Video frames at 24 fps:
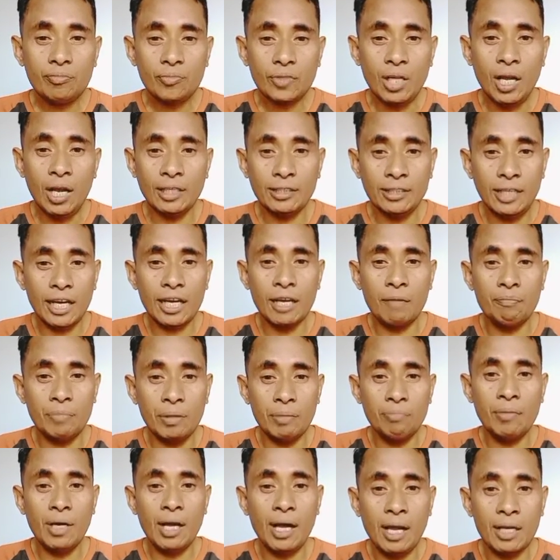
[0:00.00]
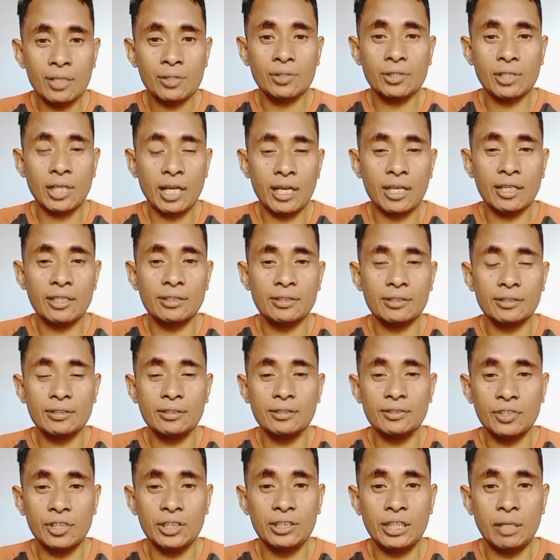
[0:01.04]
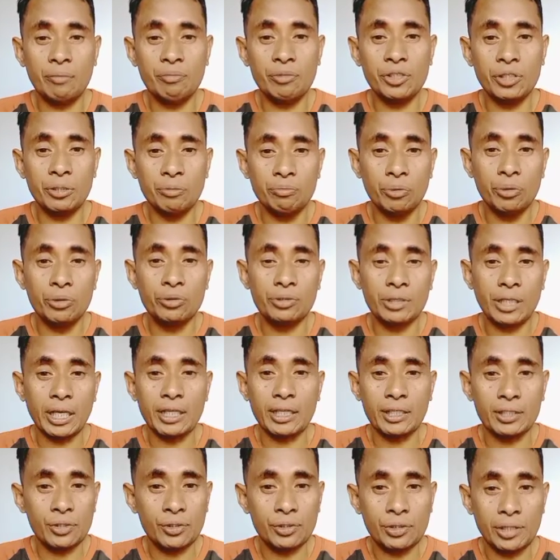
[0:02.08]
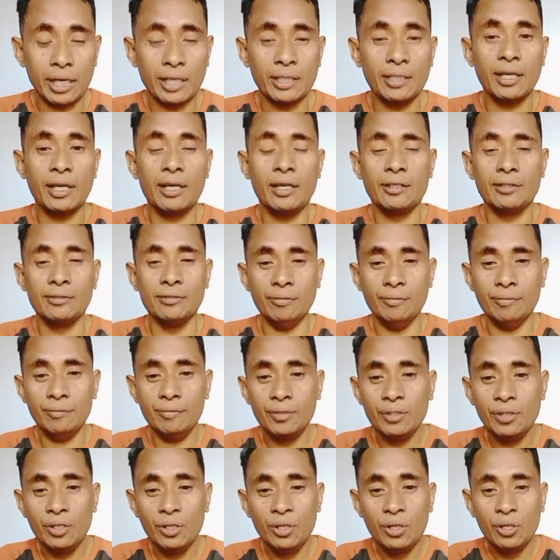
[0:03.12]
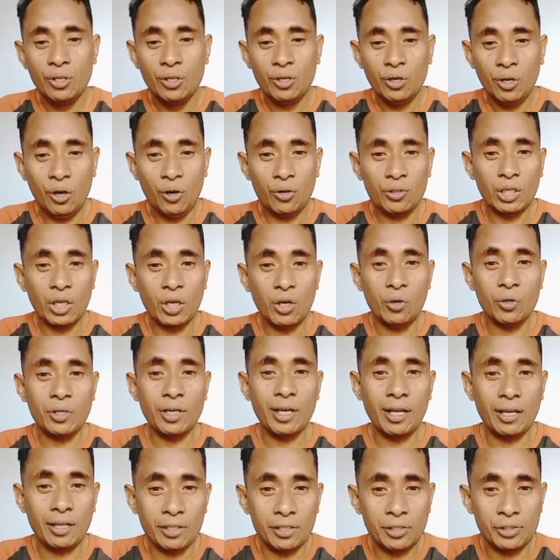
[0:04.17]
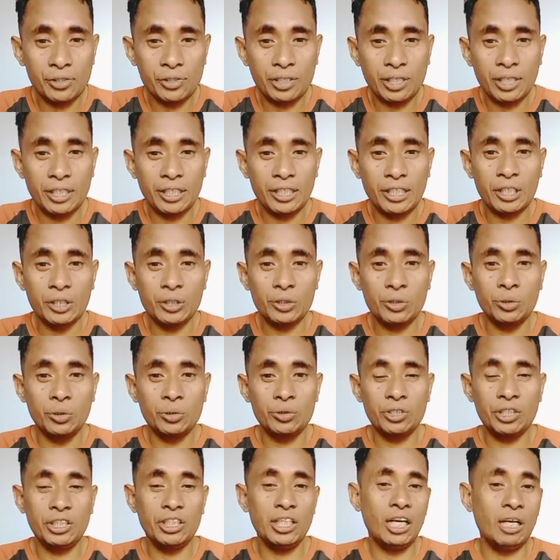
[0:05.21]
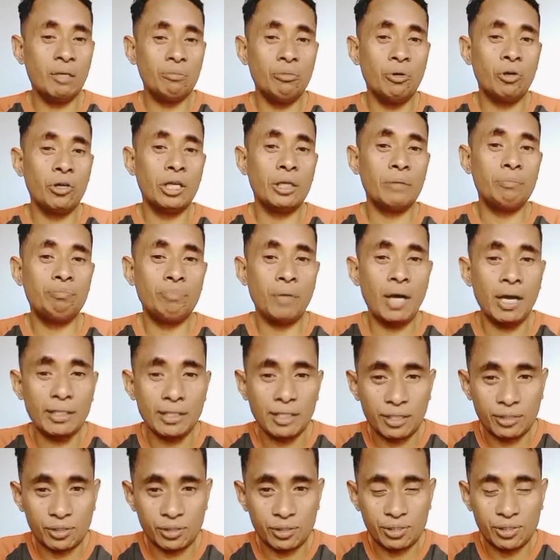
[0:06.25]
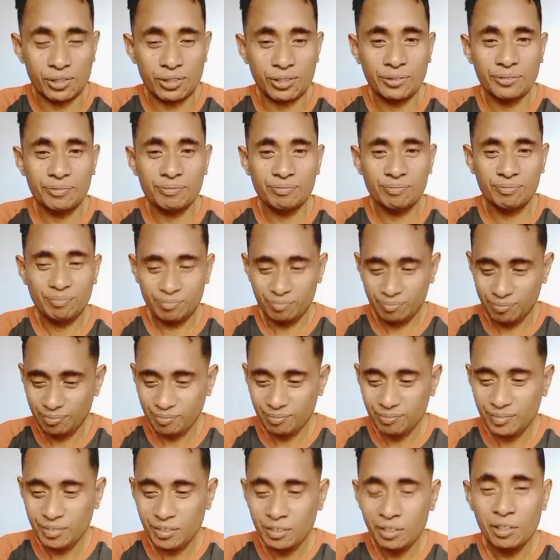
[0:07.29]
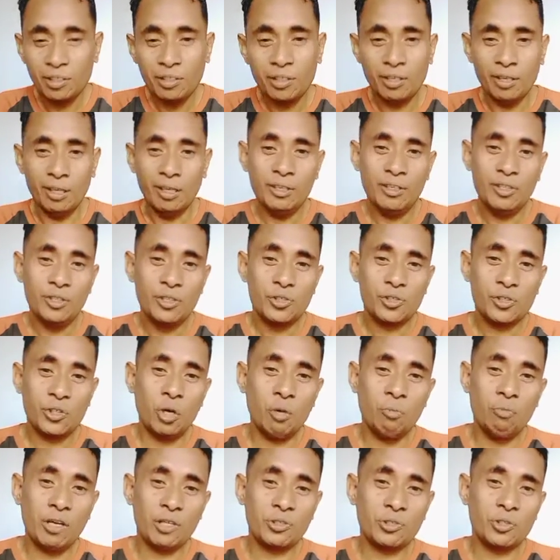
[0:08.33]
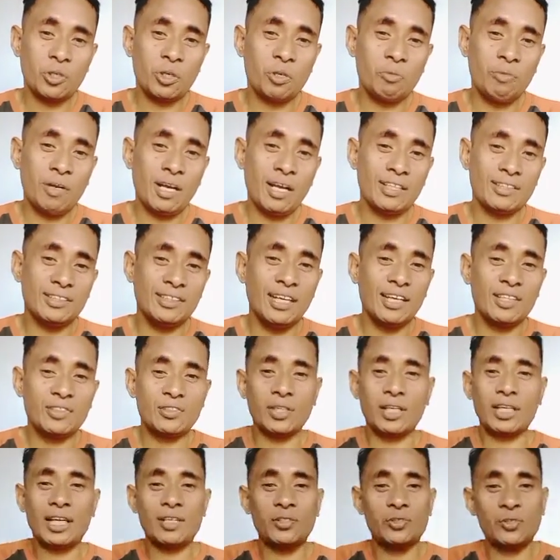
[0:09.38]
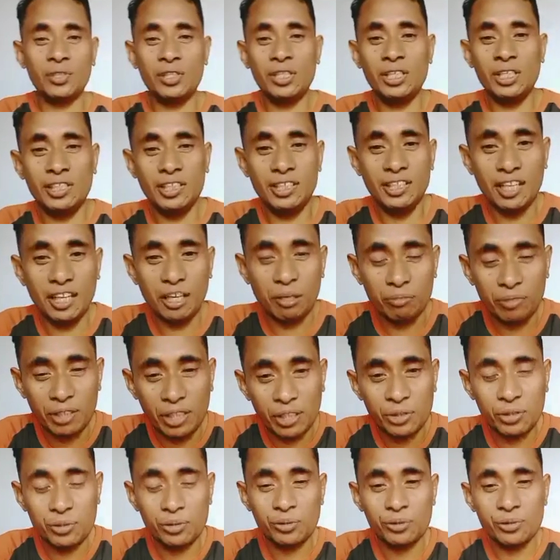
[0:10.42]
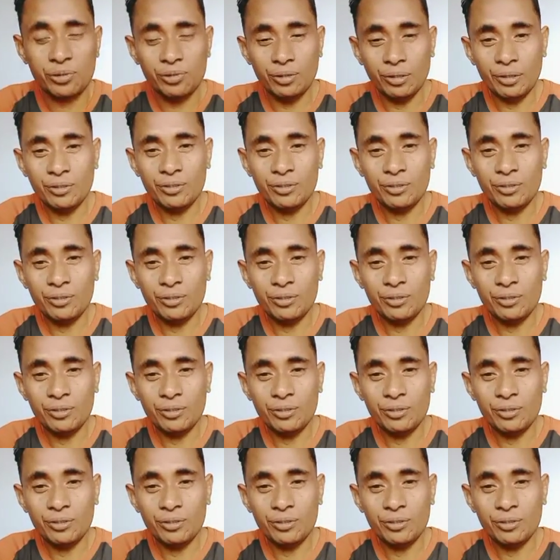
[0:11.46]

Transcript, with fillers: nah, dalam pembahasan jika menyebut kekristenan orang-orang Kristen itu tidak boleh panas. Sobat-sobat yang saya kasihi di dalam Yesus,